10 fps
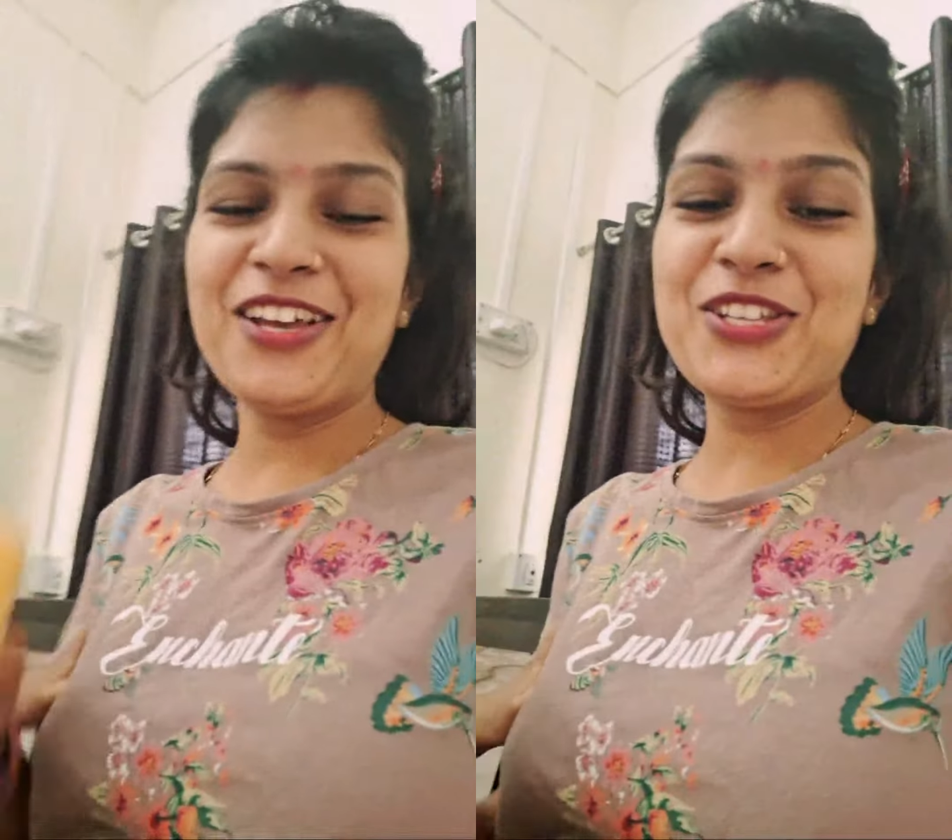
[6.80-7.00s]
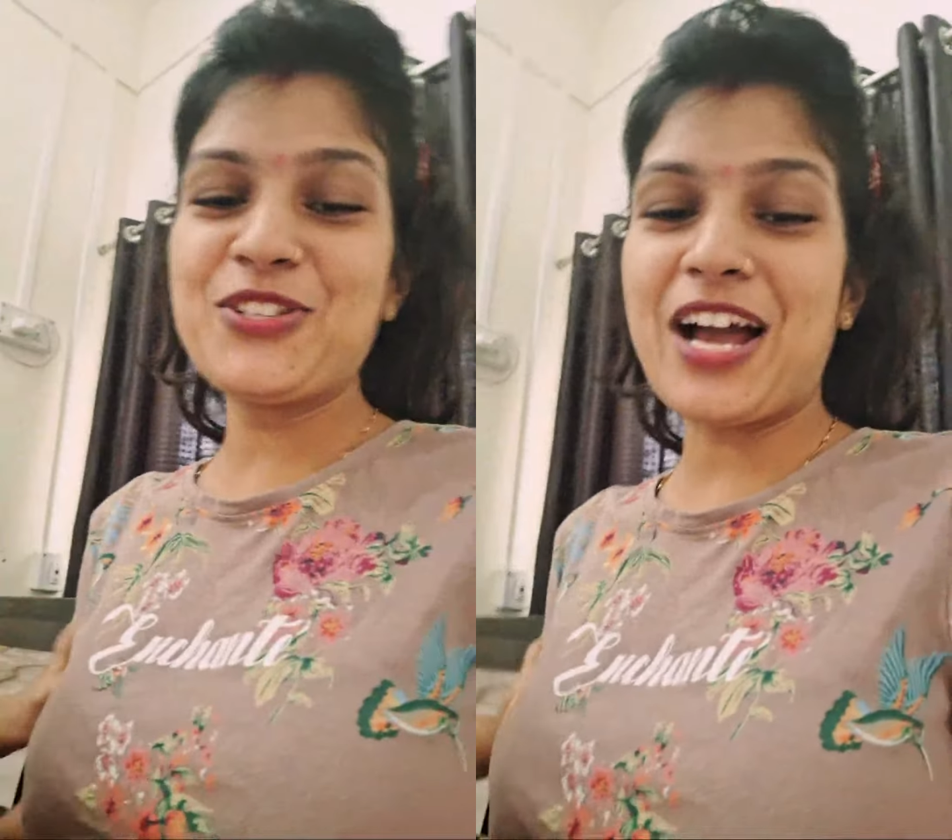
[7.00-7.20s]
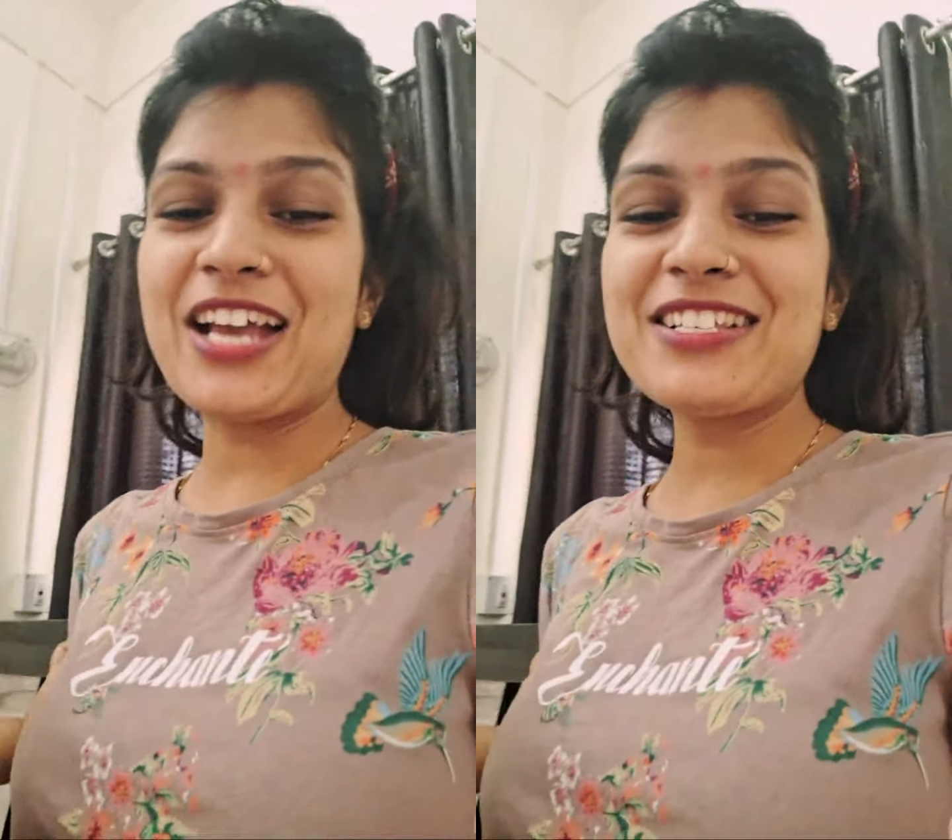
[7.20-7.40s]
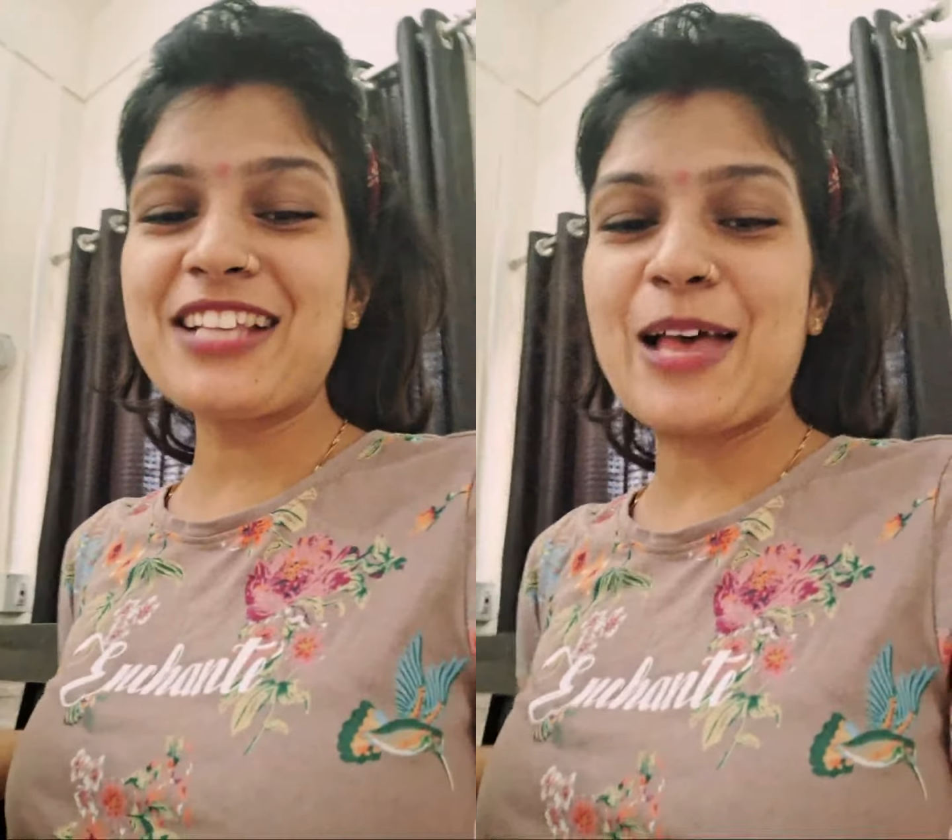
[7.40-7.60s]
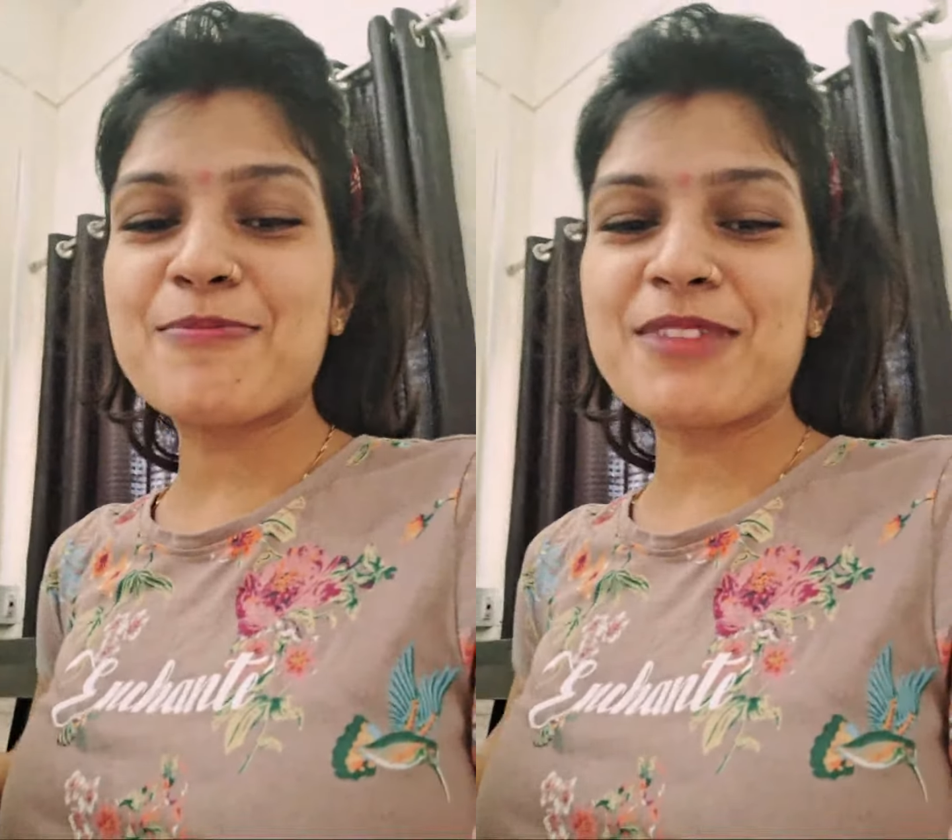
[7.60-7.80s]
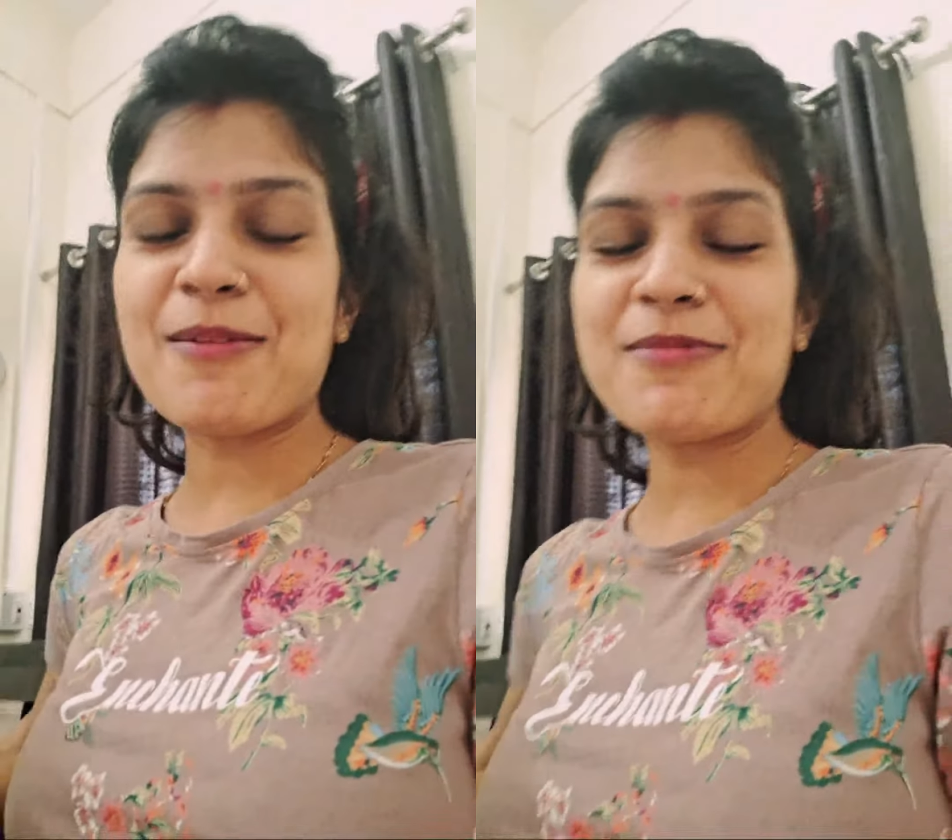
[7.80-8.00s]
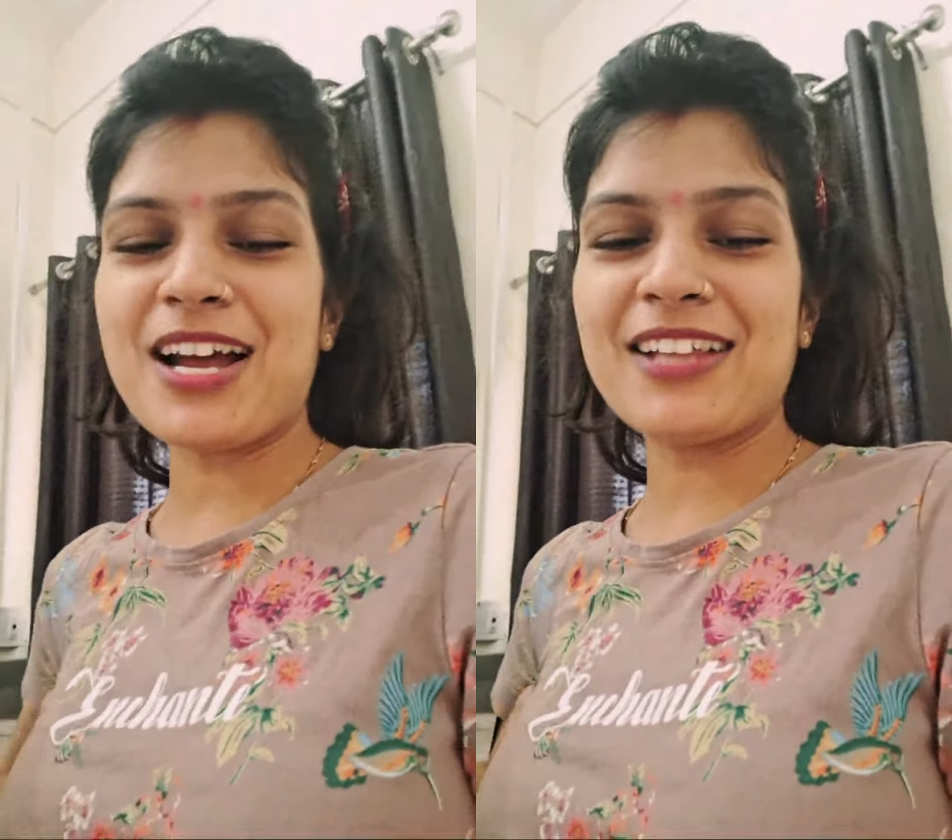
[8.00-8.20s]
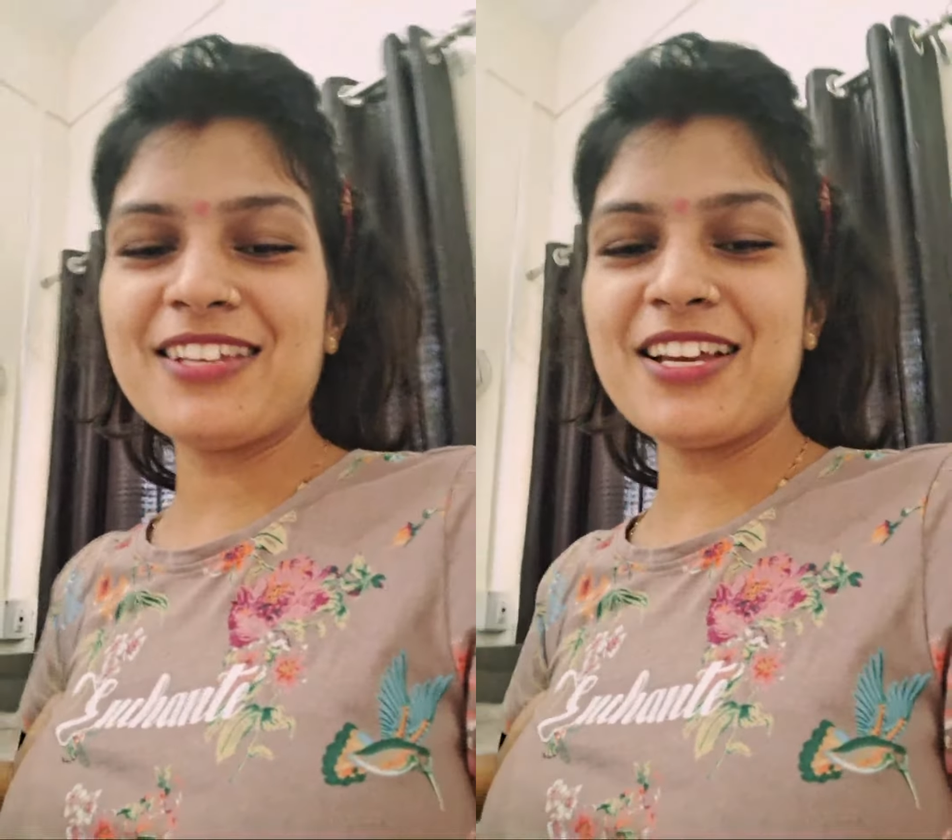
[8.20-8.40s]
ज्वाइन साफ साफ
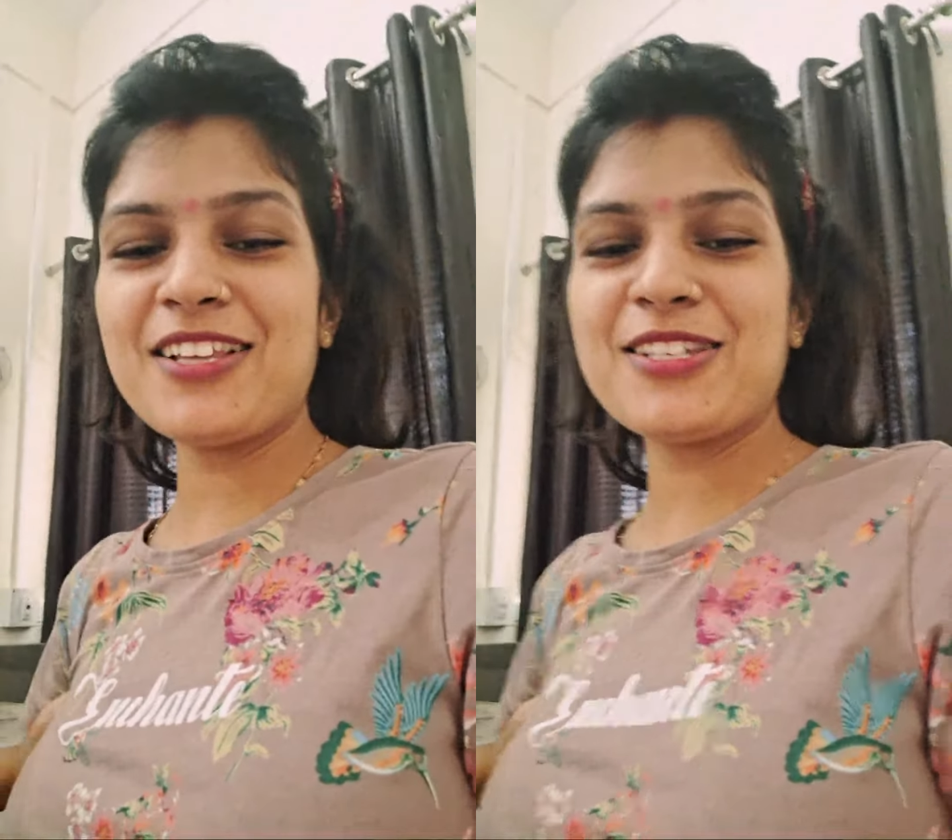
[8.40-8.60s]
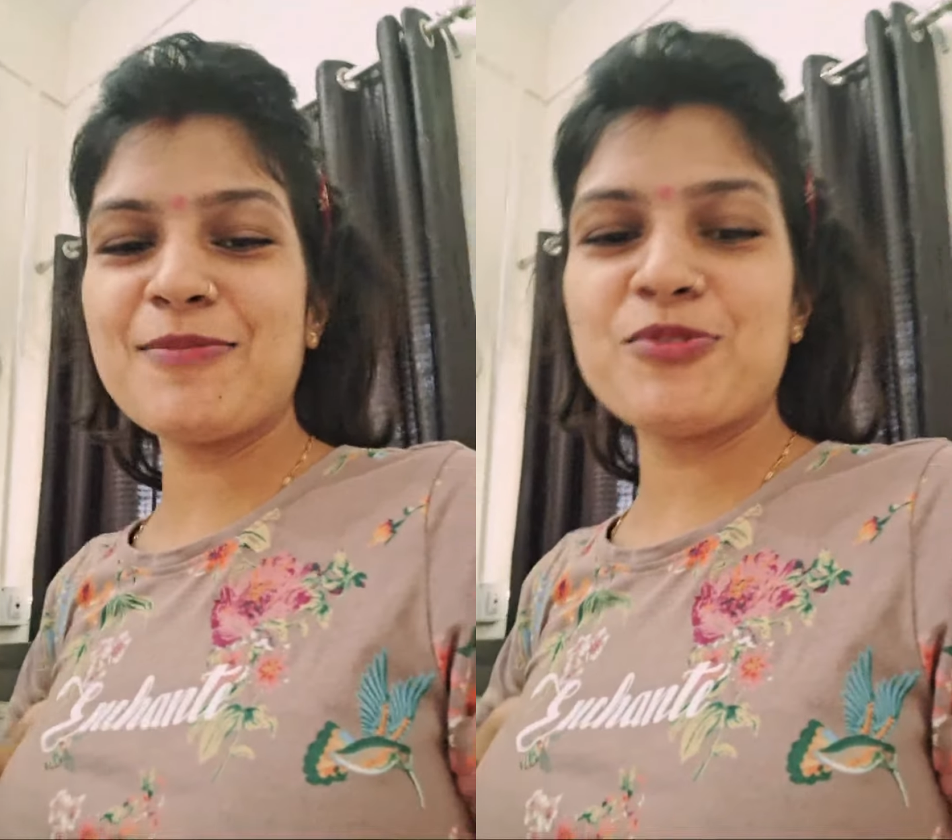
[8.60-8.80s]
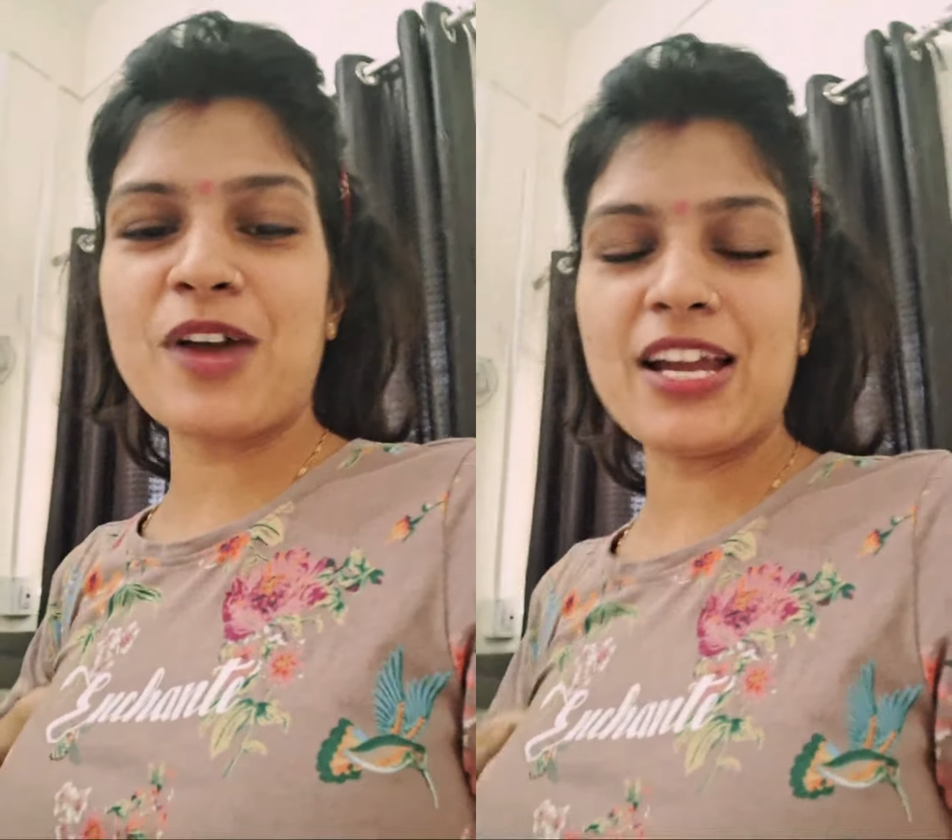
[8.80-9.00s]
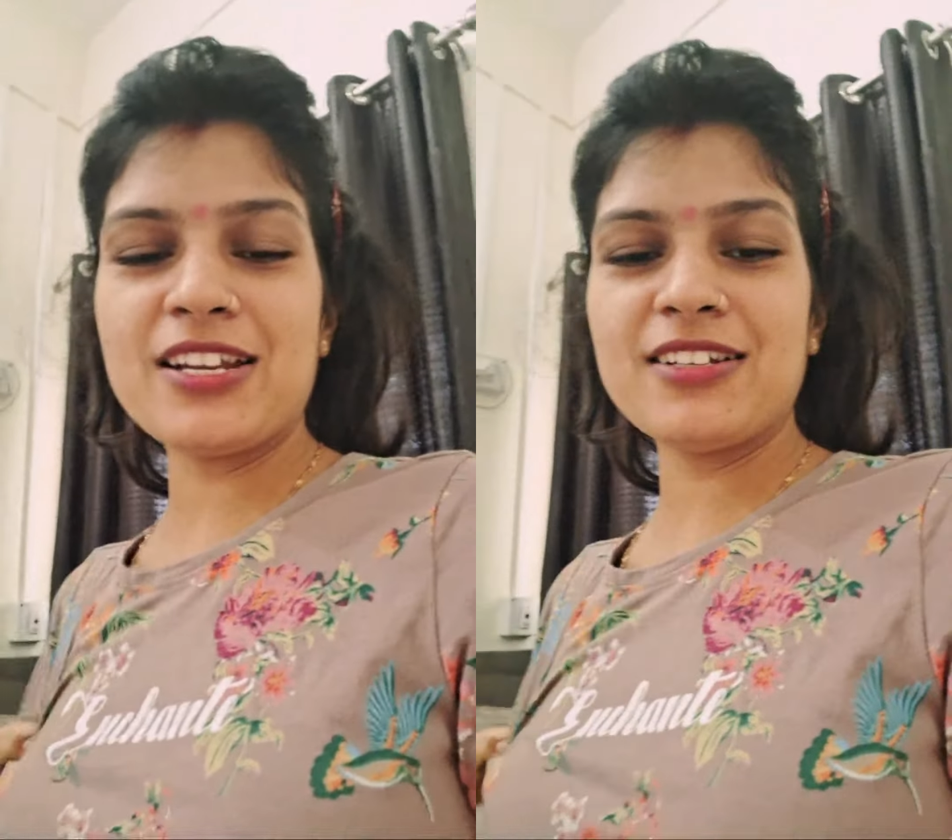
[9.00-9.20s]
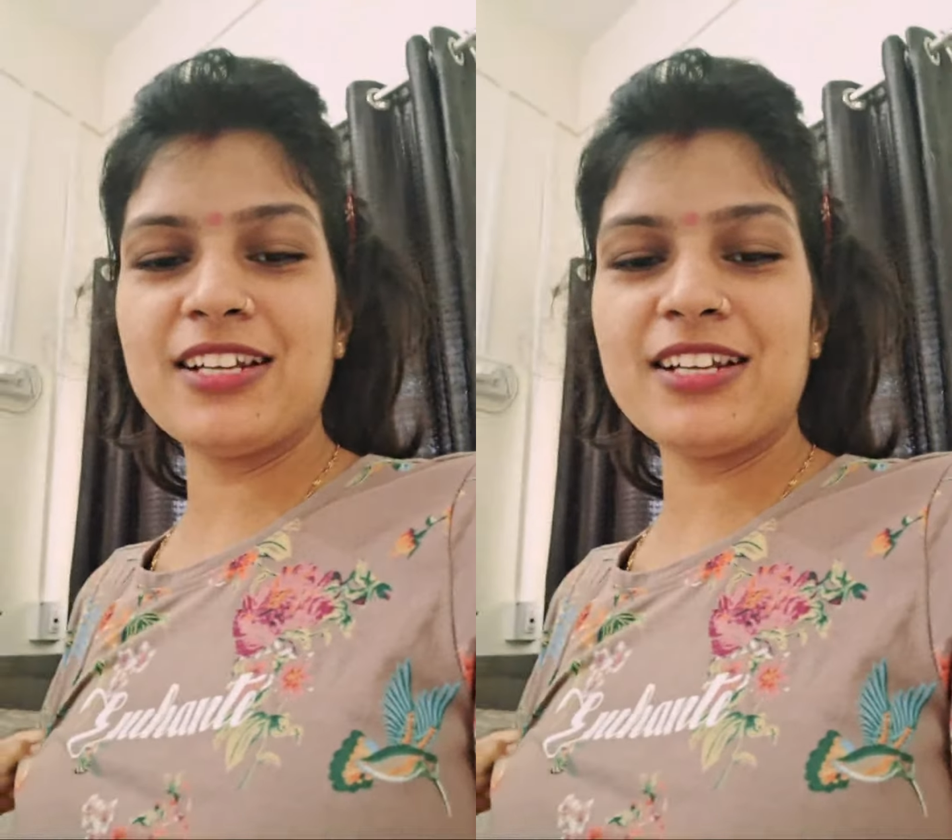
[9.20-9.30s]
चाहते हैं जब ज्वाइन